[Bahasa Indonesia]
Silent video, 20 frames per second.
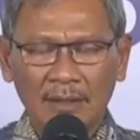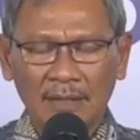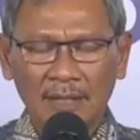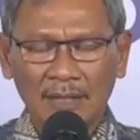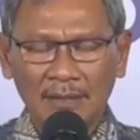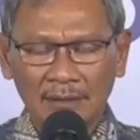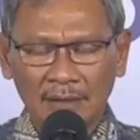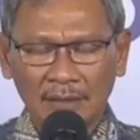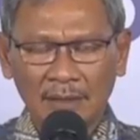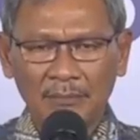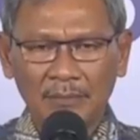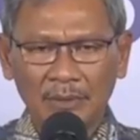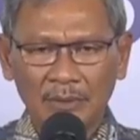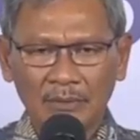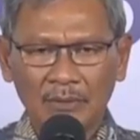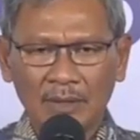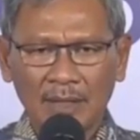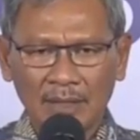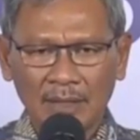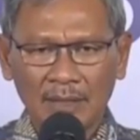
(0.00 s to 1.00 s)
rantai
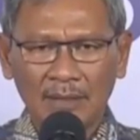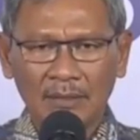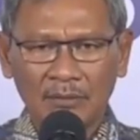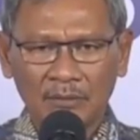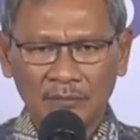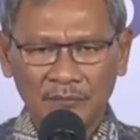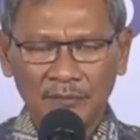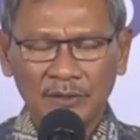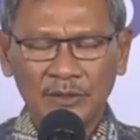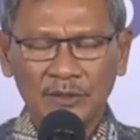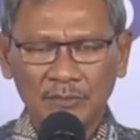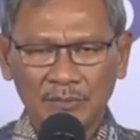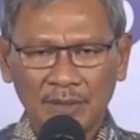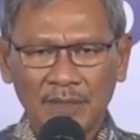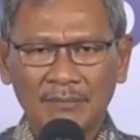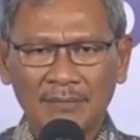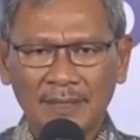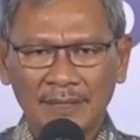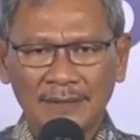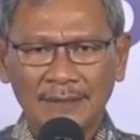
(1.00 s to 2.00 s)
penularan
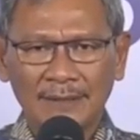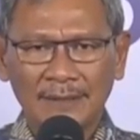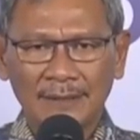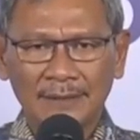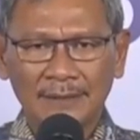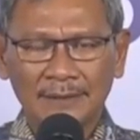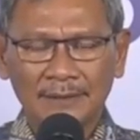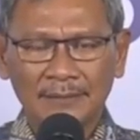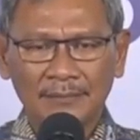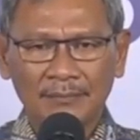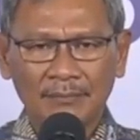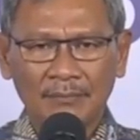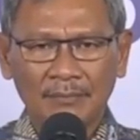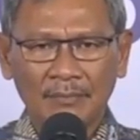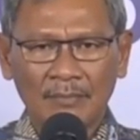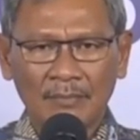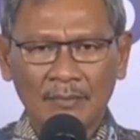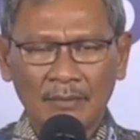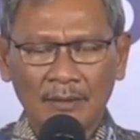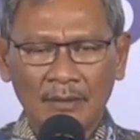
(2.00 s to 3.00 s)
COVID-19 ini.
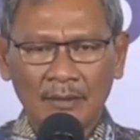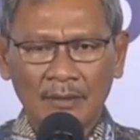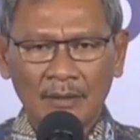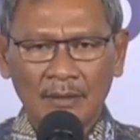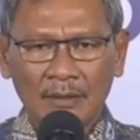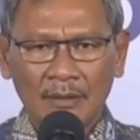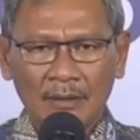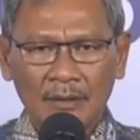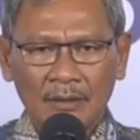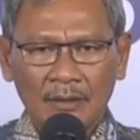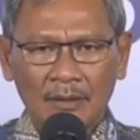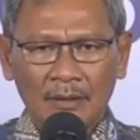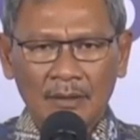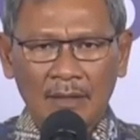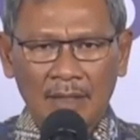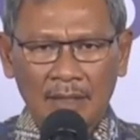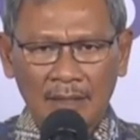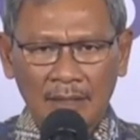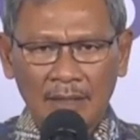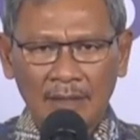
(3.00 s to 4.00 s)

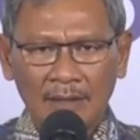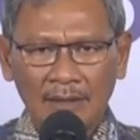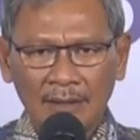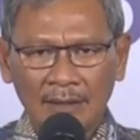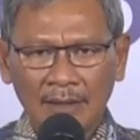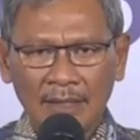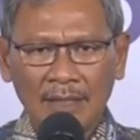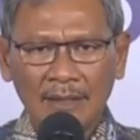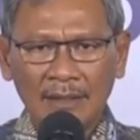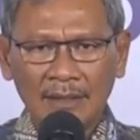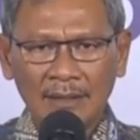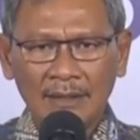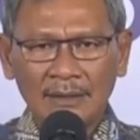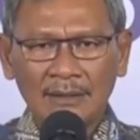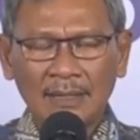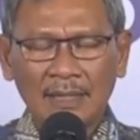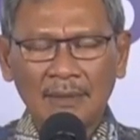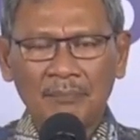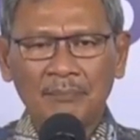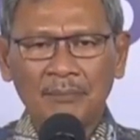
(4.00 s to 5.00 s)
Karena dengan
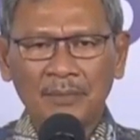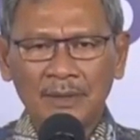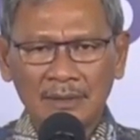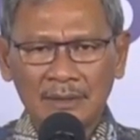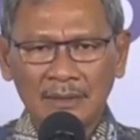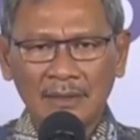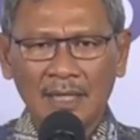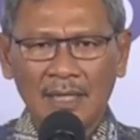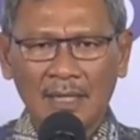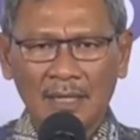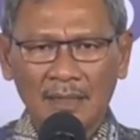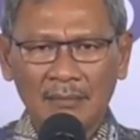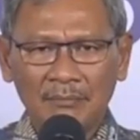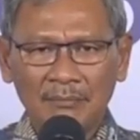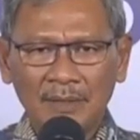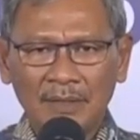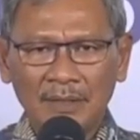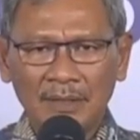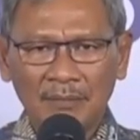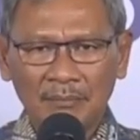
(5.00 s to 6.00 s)
kita bisa
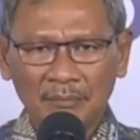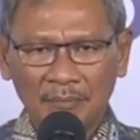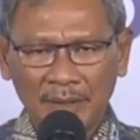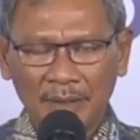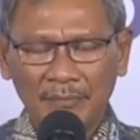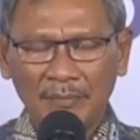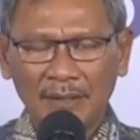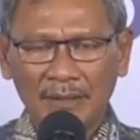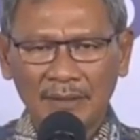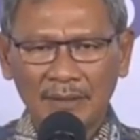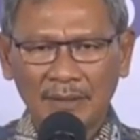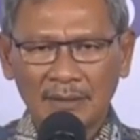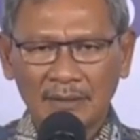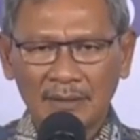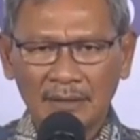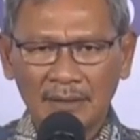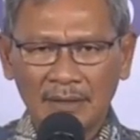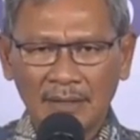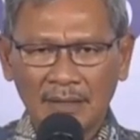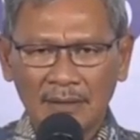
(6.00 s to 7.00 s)

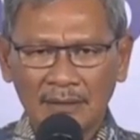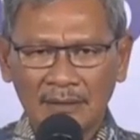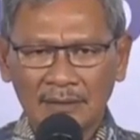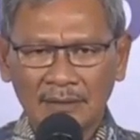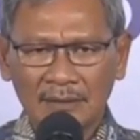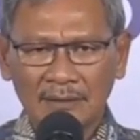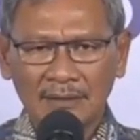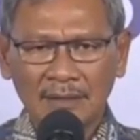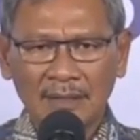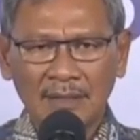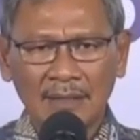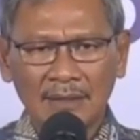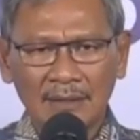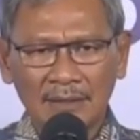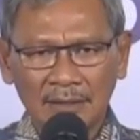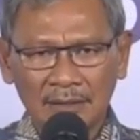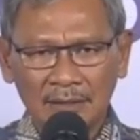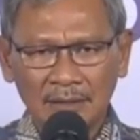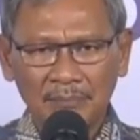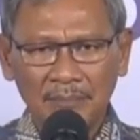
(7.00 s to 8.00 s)
mengimplementasikan secara
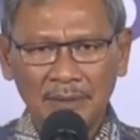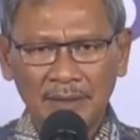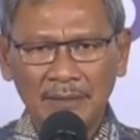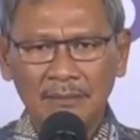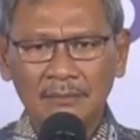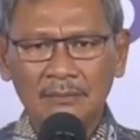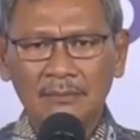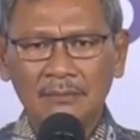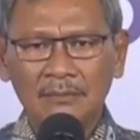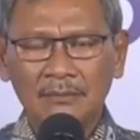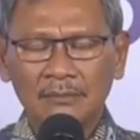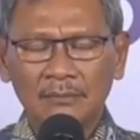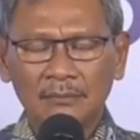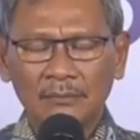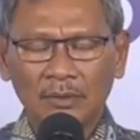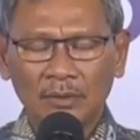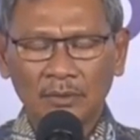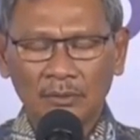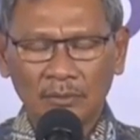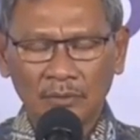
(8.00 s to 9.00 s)
disiplin
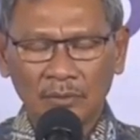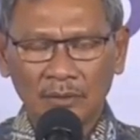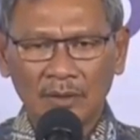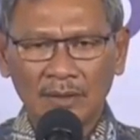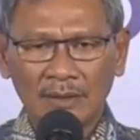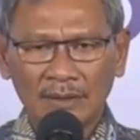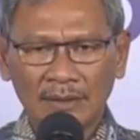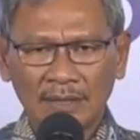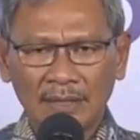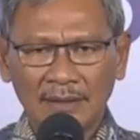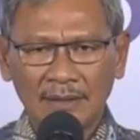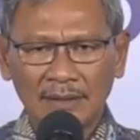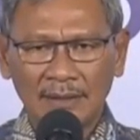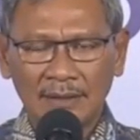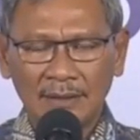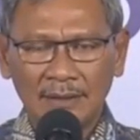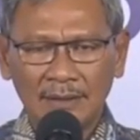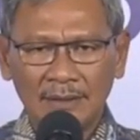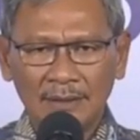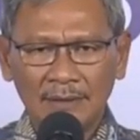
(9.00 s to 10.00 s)
protokol kesehatan
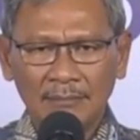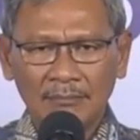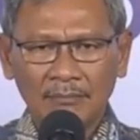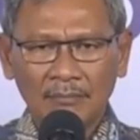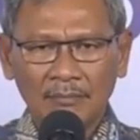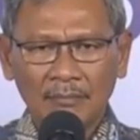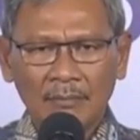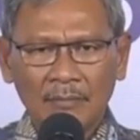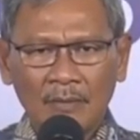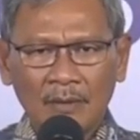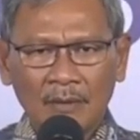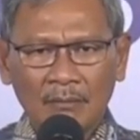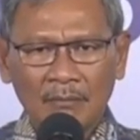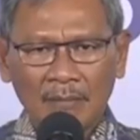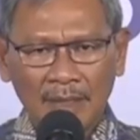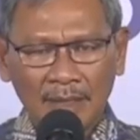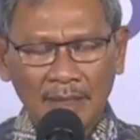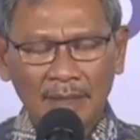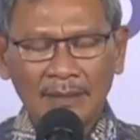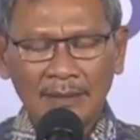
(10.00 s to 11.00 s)
ini,
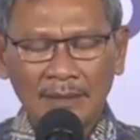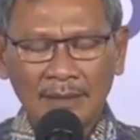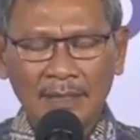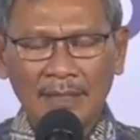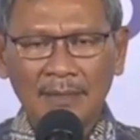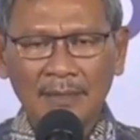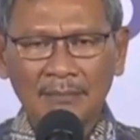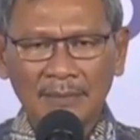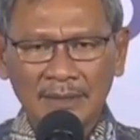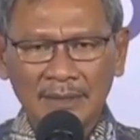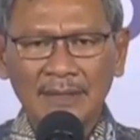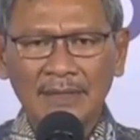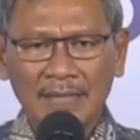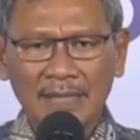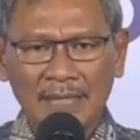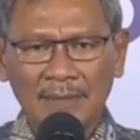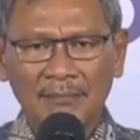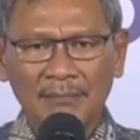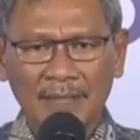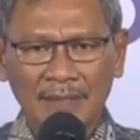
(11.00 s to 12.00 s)
maka kita akan menjadi
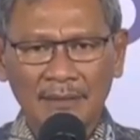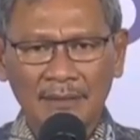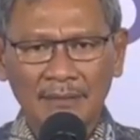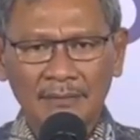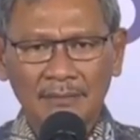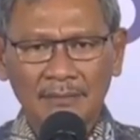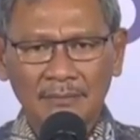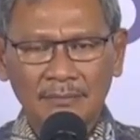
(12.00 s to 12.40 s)
aman.